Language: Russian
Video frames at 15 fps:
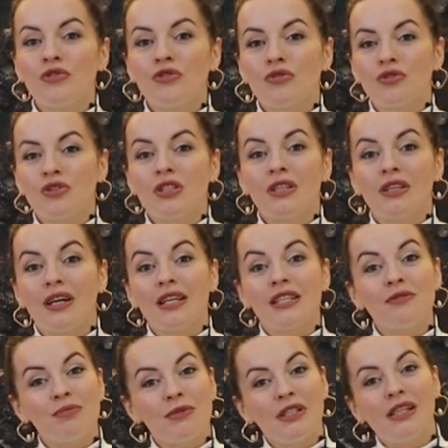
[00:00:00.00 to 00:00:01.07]
что жир
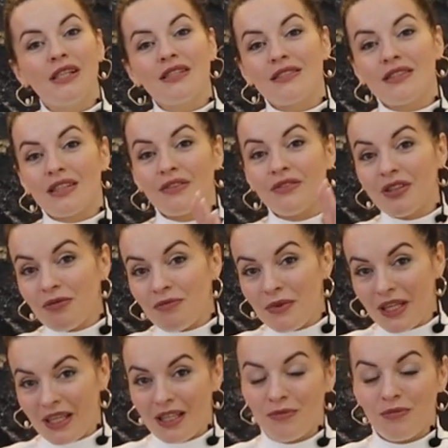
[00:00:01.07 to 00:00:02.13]
распределился
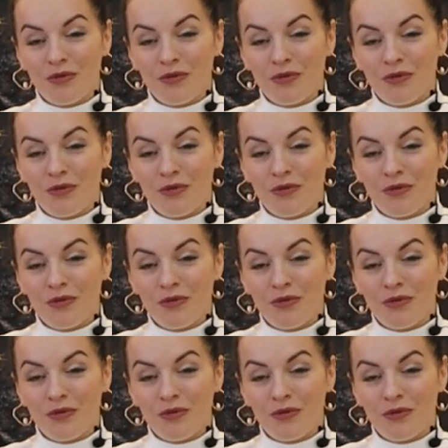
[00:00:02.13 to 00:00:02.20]
равномерно